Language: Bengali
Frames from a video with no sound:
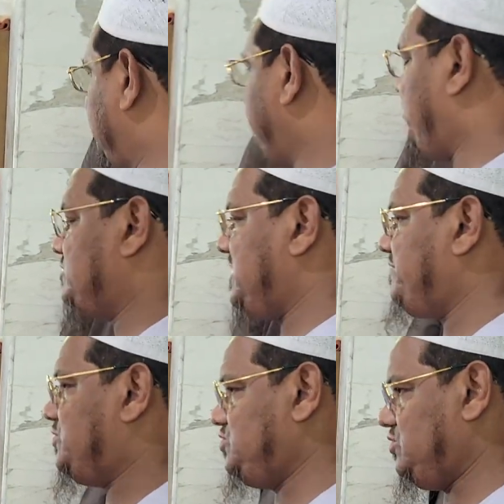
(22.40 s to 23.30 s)
ব্যক্তি
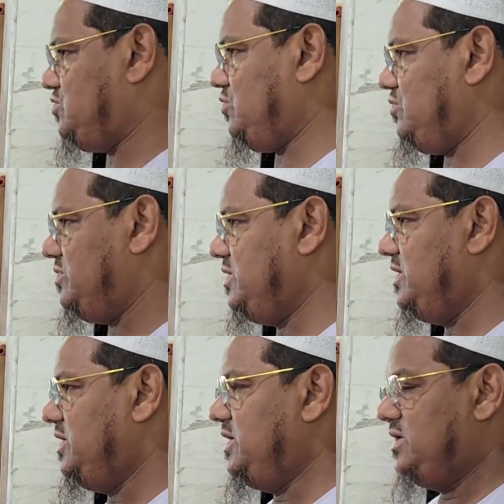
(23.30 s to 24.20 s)
পর্যায় পর্যন্ত
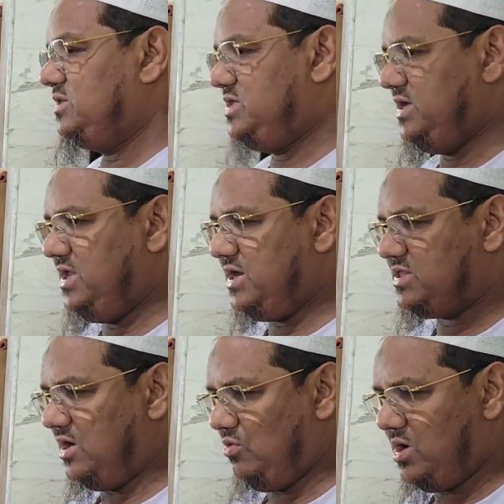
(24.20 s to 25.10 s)
দিনের
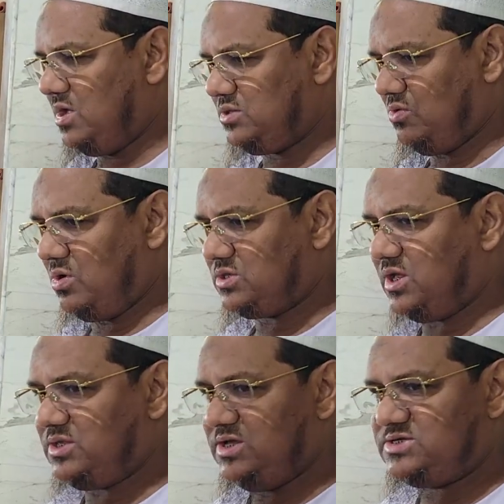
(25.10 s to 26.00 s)
দাওয়াত
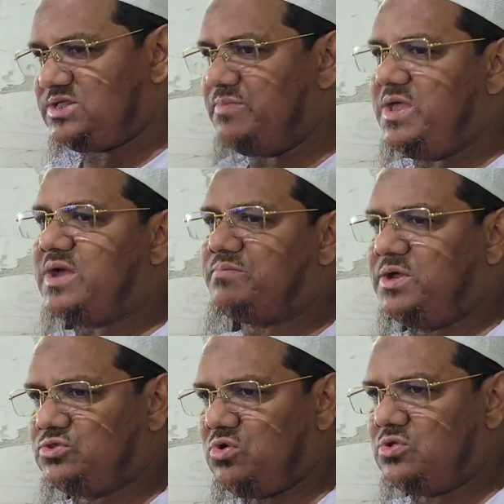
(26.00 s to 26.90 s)
অর্থাৎ ইসলামী
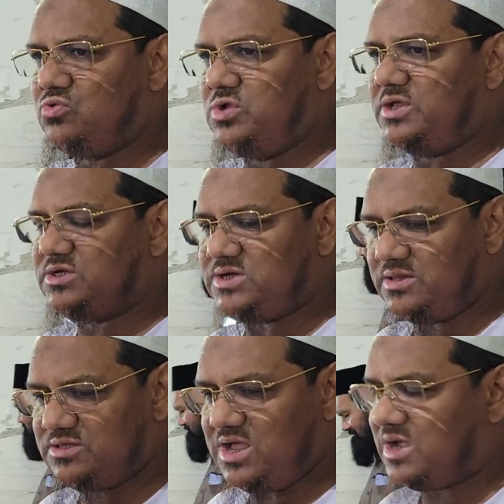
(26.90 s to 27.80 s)
একমাত্র দুনিয়াতে
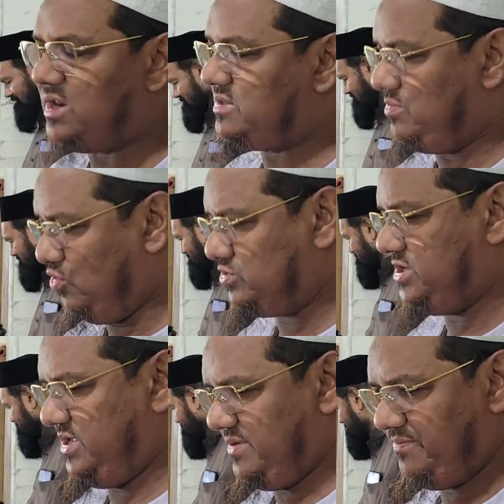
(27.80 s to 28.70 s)
শান্তি আখেরাতে
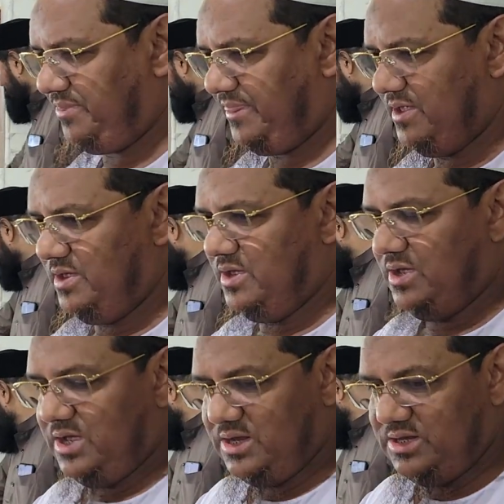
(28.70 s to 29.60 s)
মুক্তি
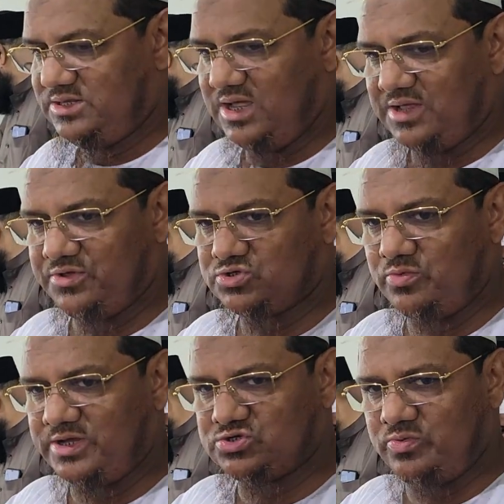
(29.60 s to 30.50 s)
এই নীতি আদর্শ
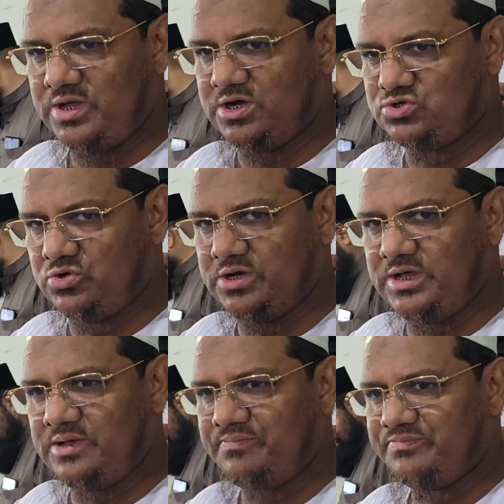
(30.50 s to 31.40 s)
বাস্তবায়নের জন্যে